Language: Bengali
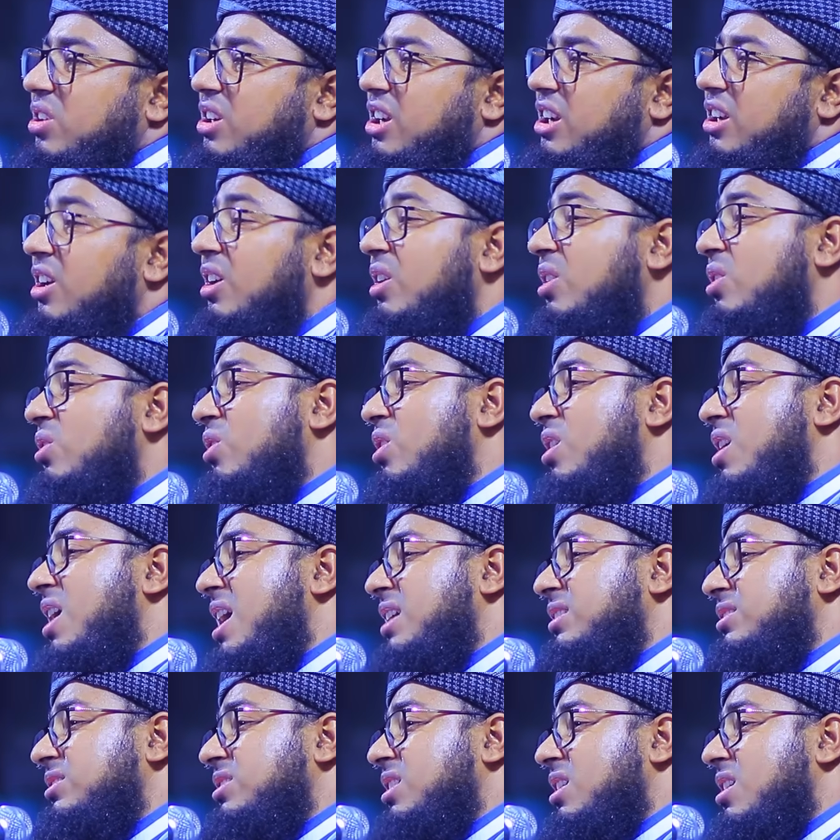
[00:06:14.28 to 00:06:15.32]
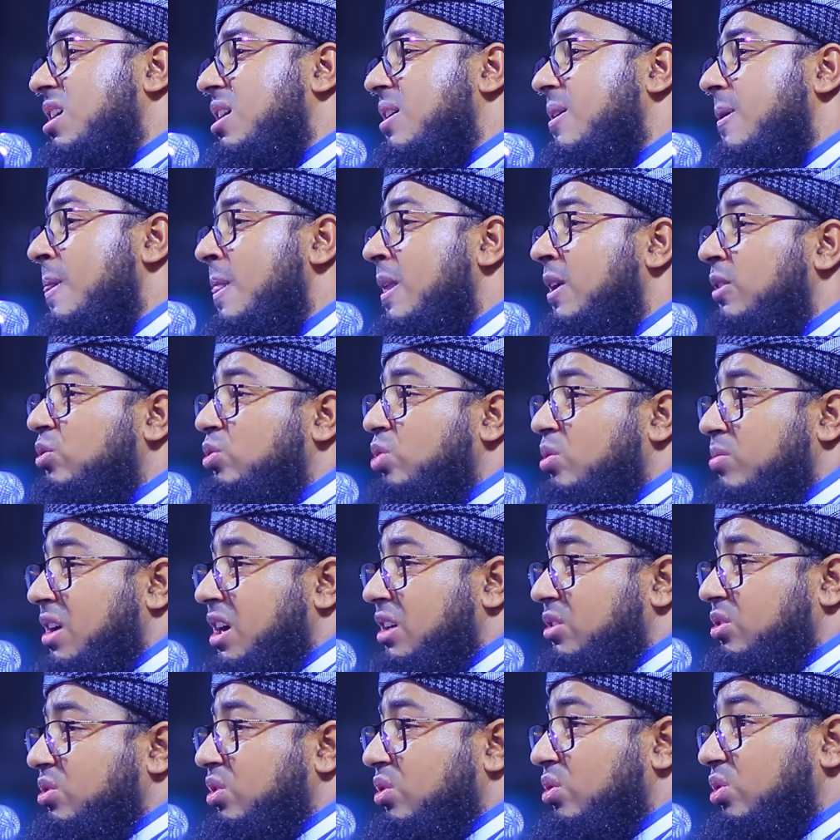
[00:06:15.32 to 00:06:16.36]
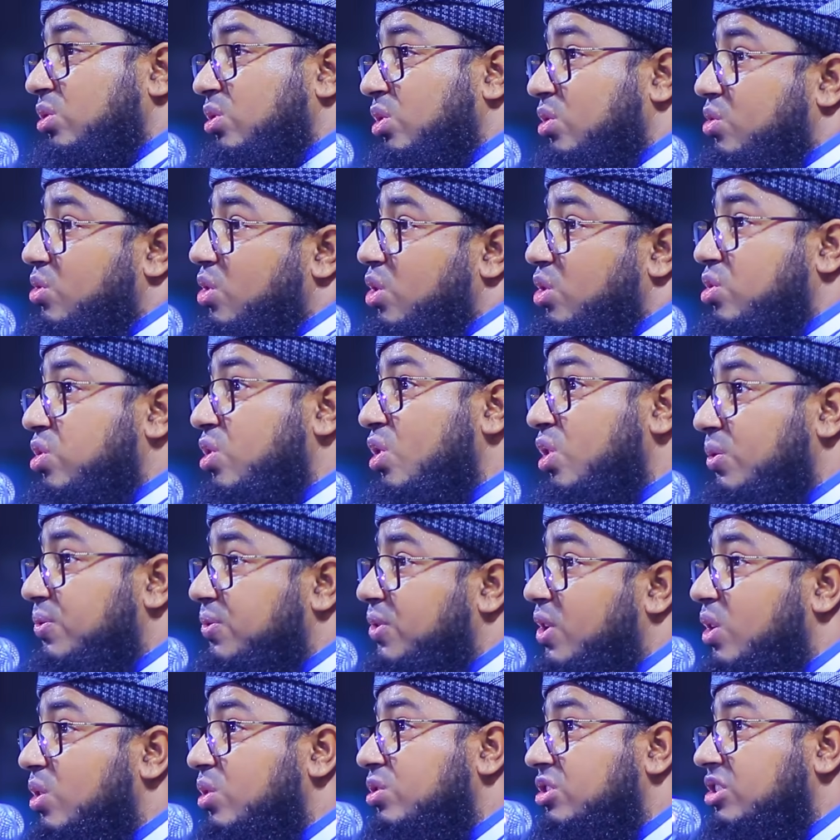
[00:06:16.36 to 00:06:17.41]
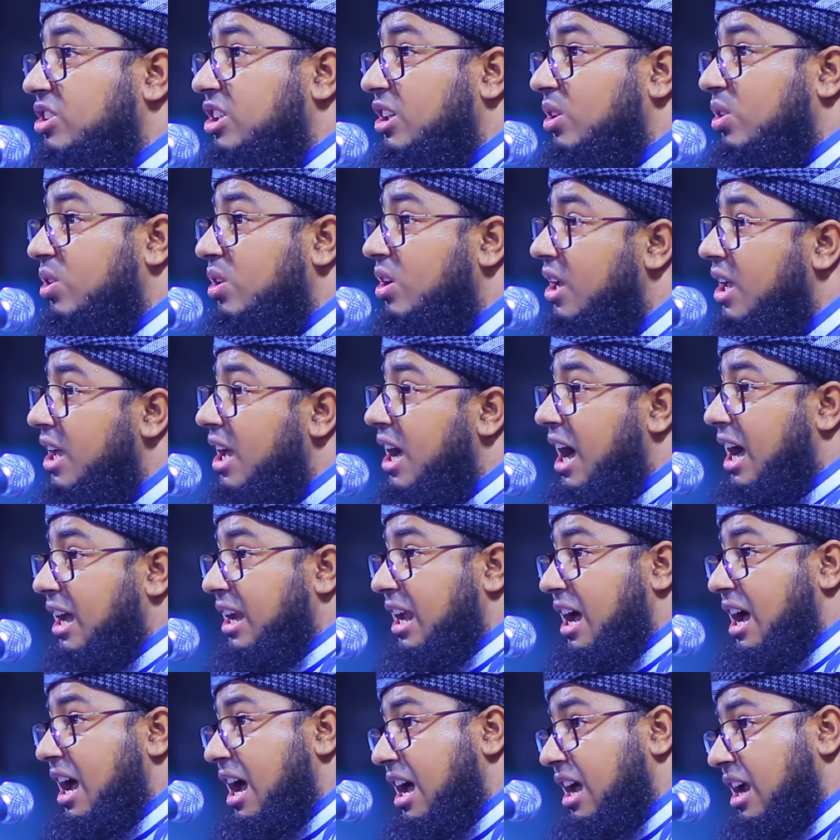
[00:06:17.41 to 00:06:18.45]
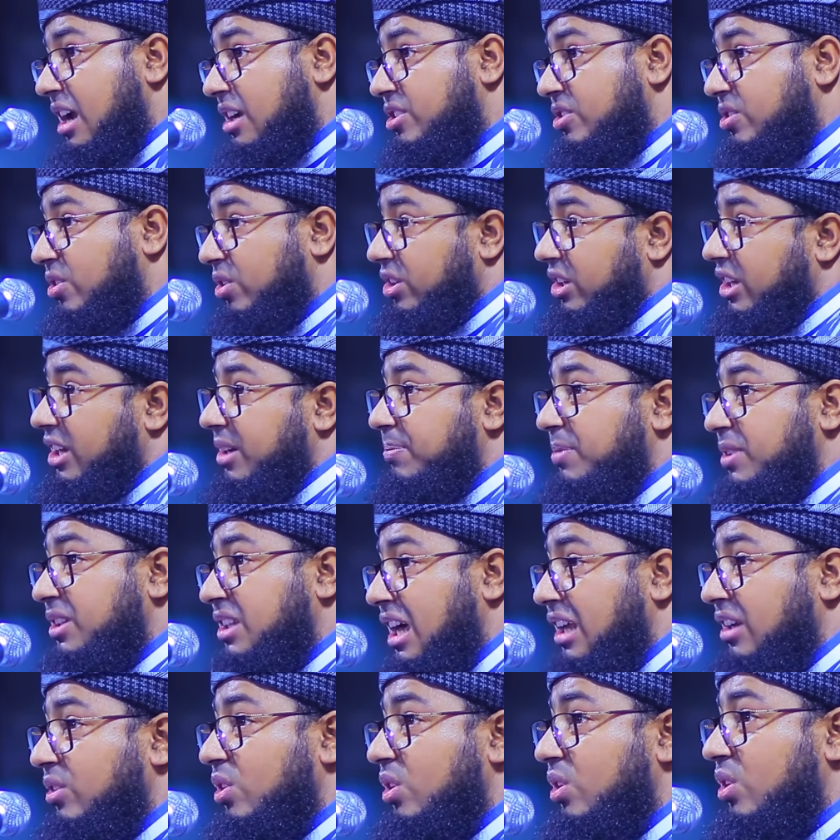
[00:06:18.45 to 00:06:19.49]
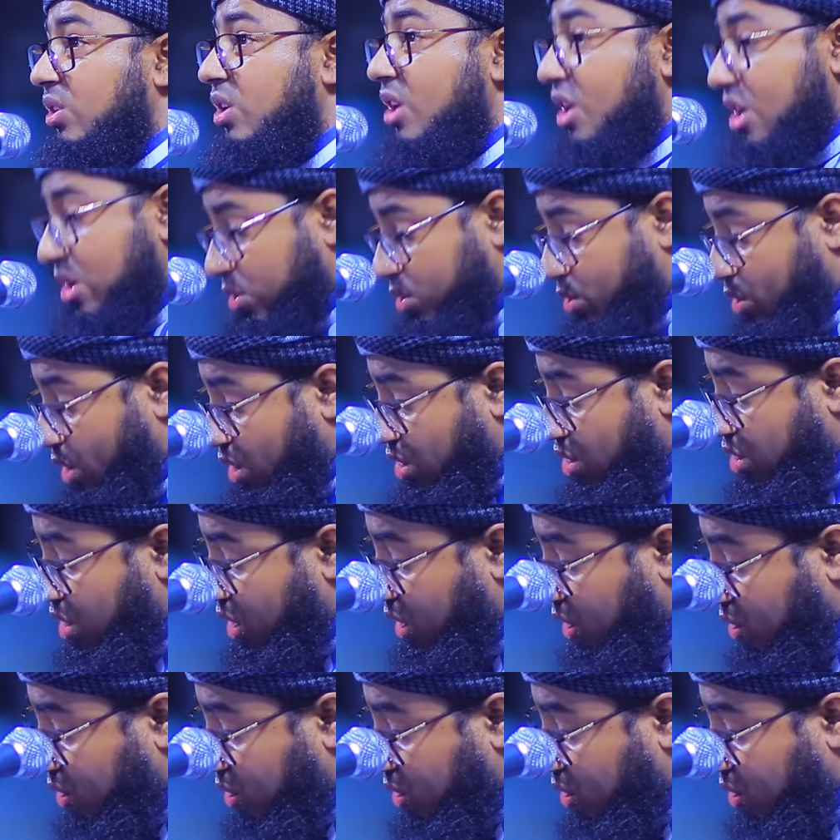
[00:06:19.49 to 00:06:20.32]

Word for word: করেন ও হানজালা তোমার জন্য তো গোসল ফরজ ছিল আর শরীর বিধান হলো গোসল